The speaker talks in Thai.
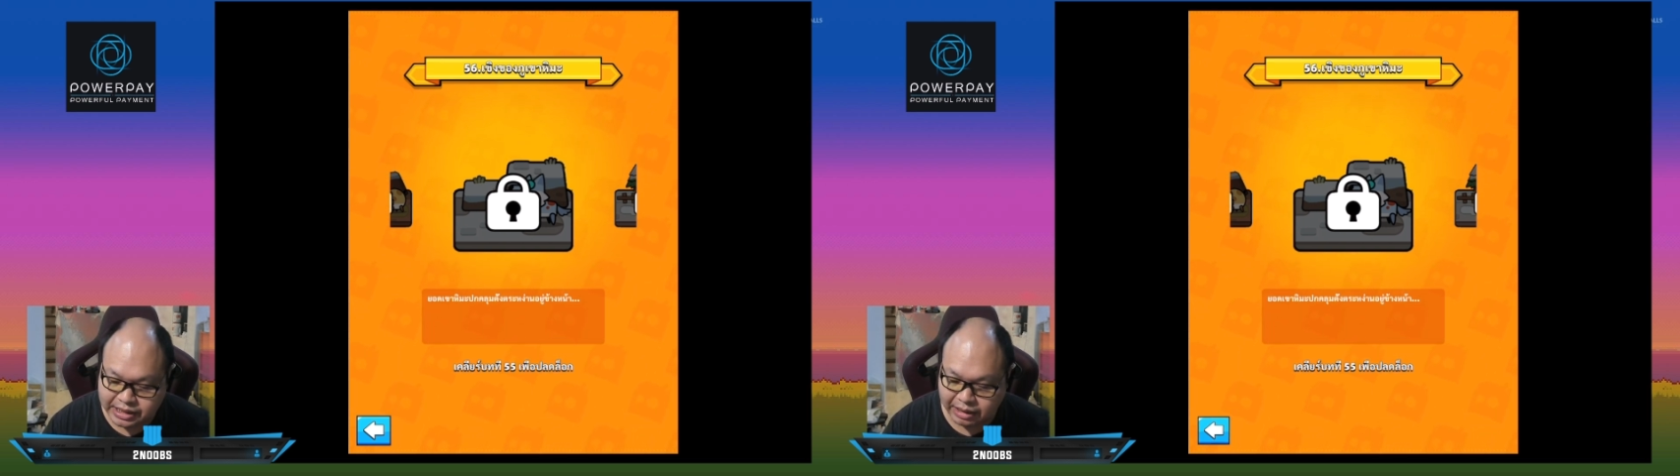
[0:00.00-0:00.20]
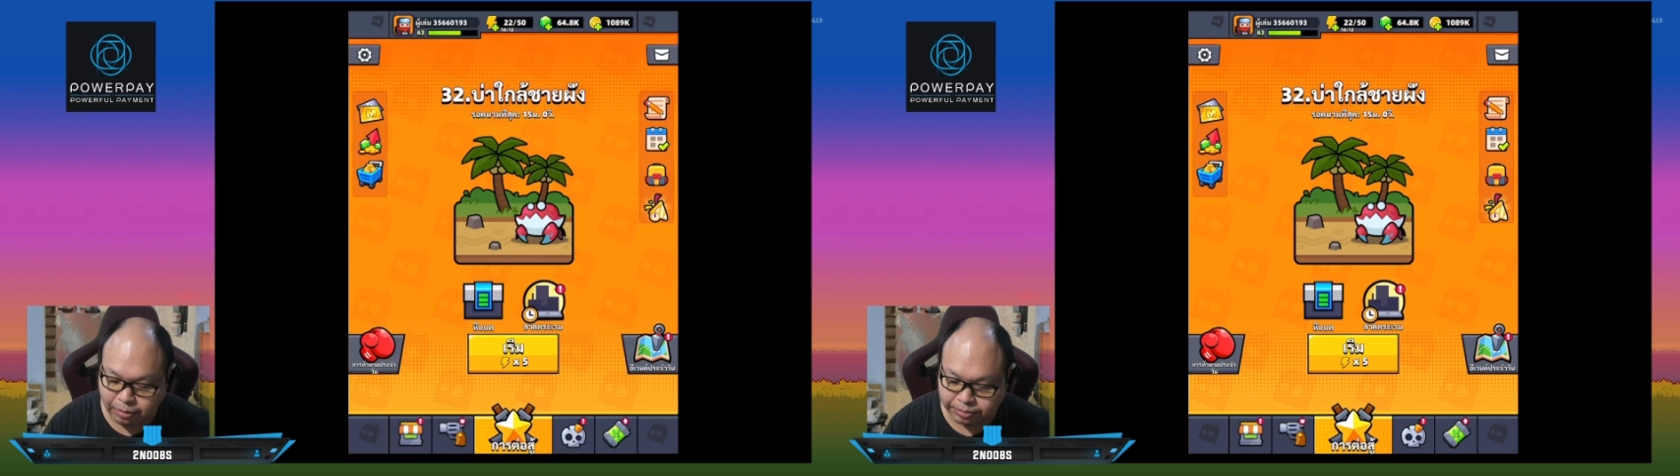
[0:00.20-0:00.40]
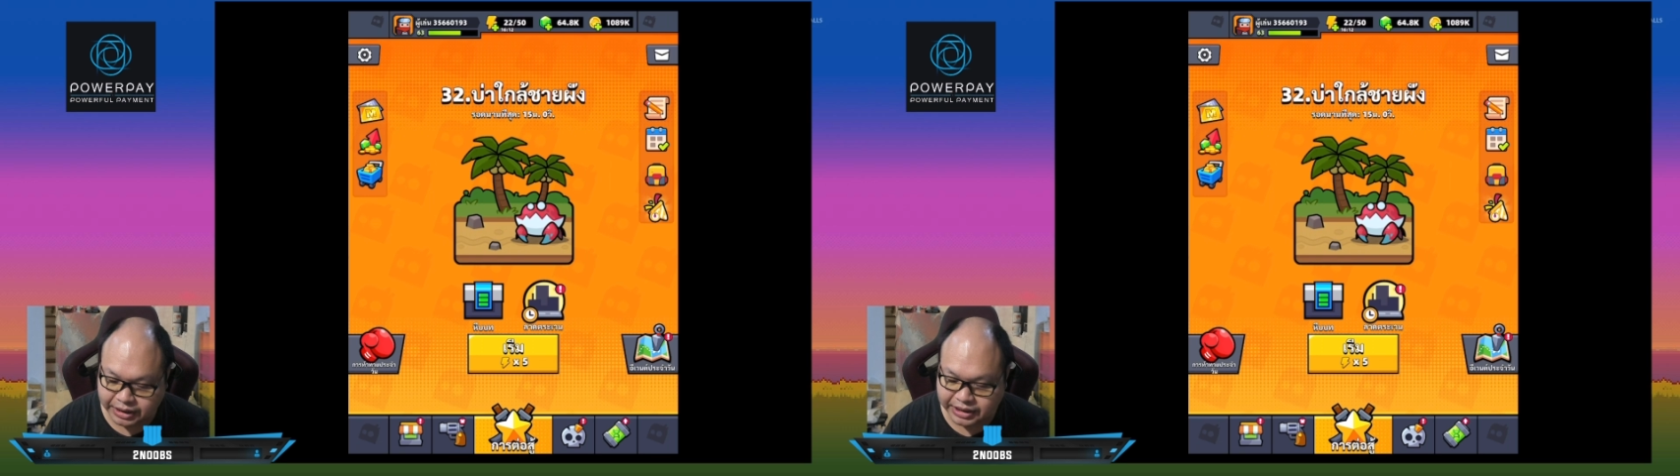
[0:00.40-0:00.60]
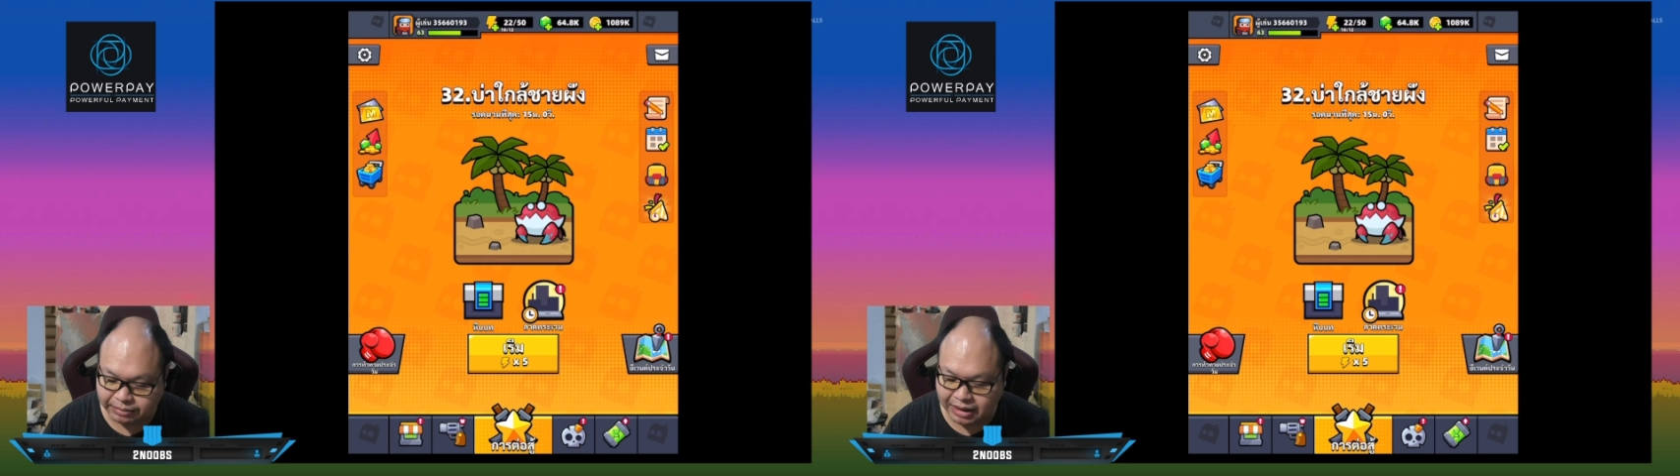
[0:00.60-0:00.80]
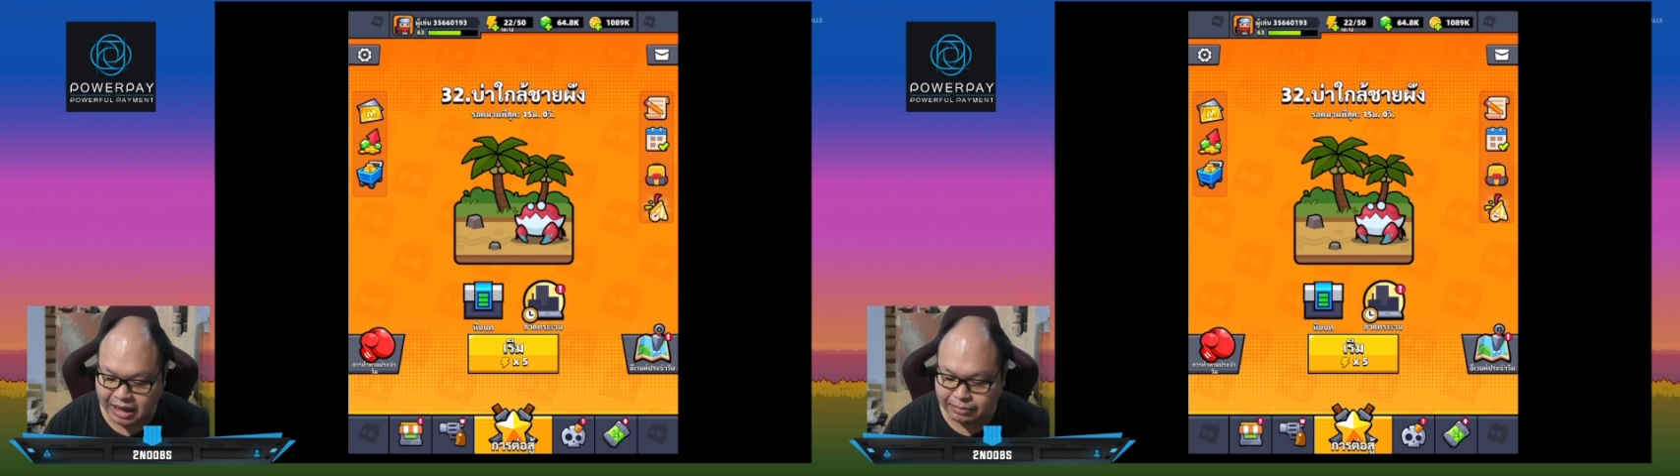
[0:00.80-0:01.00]
ระบบที่
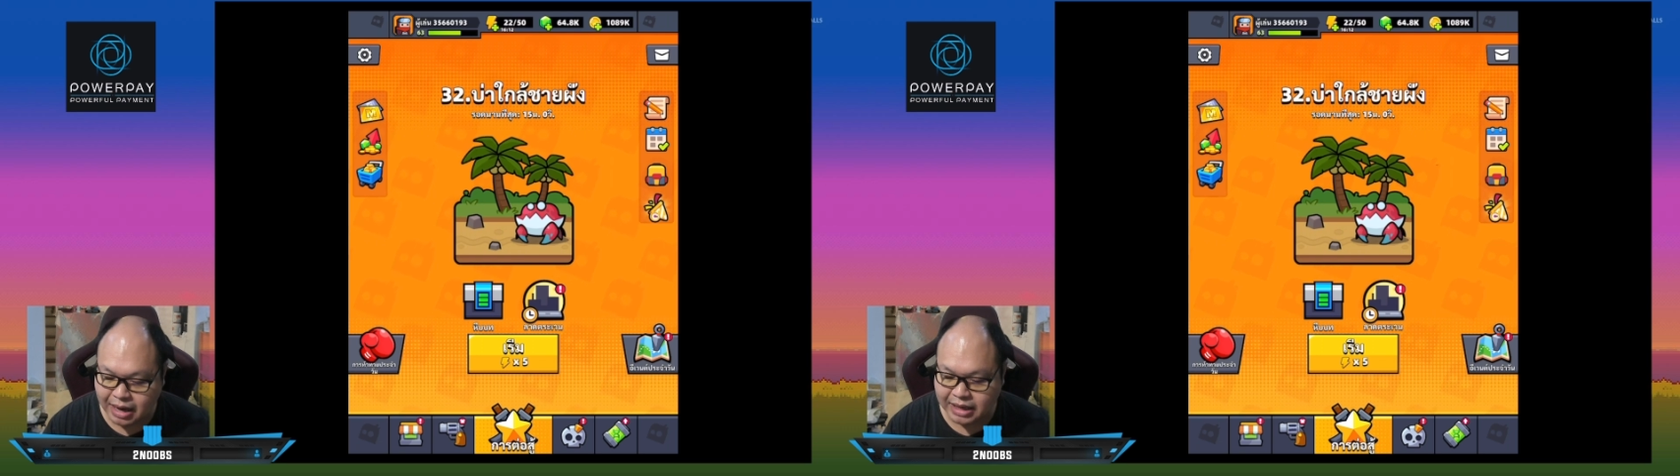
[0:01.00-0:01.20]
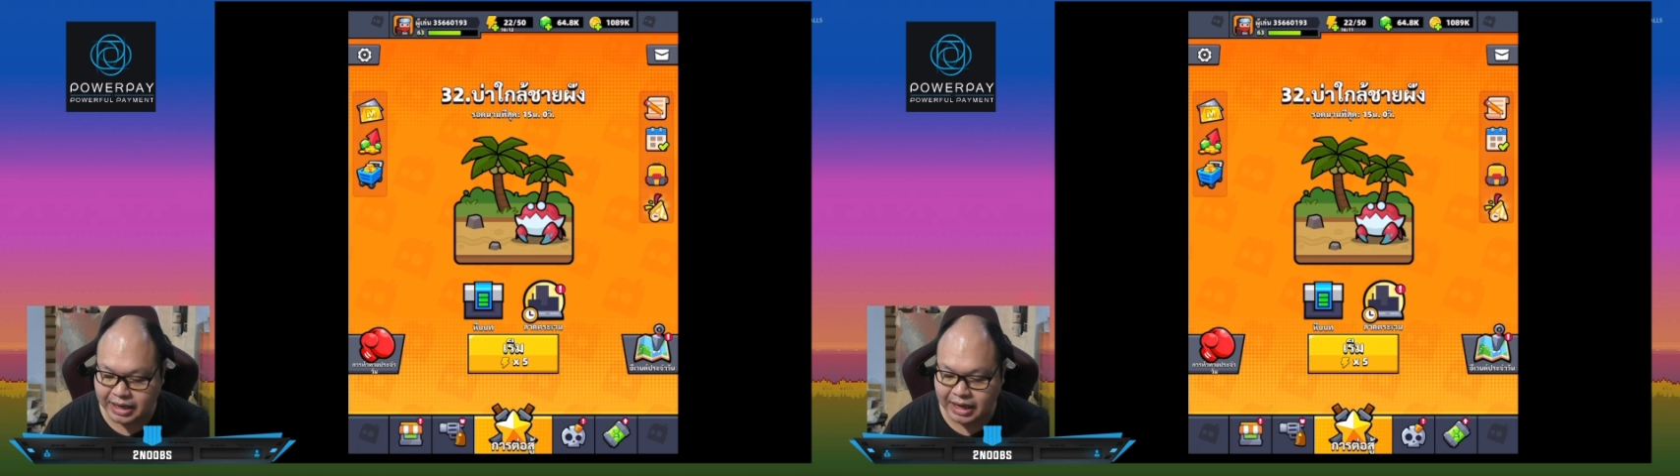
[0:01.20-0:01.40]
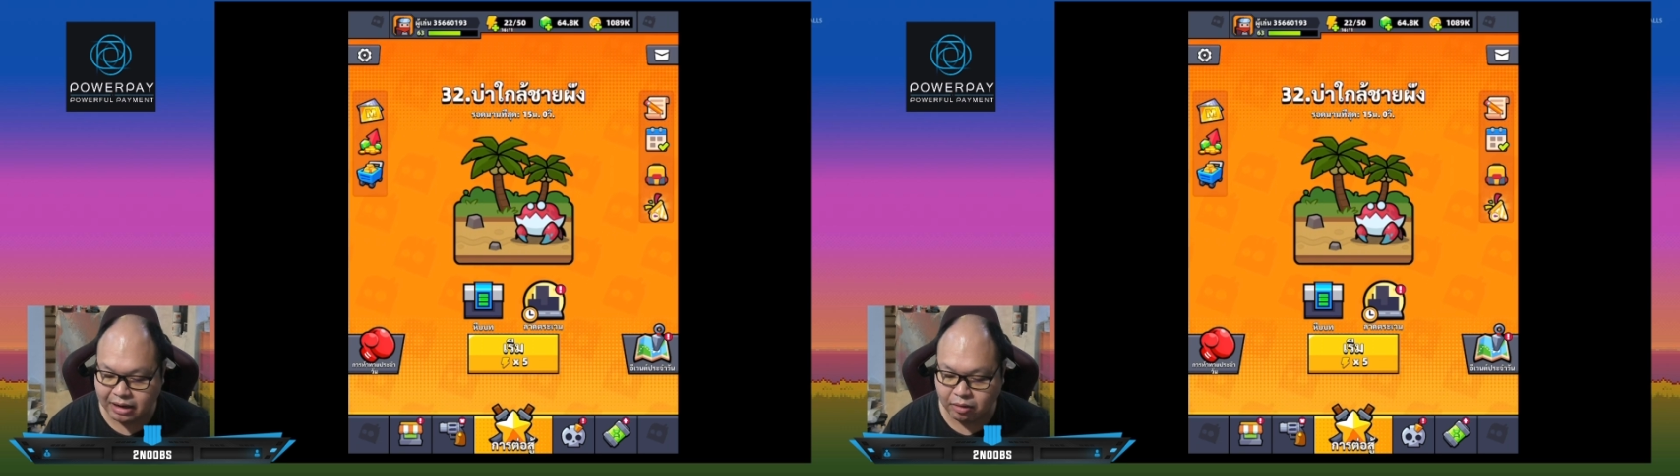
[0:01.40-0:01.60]
สำคัญมากเลยนะ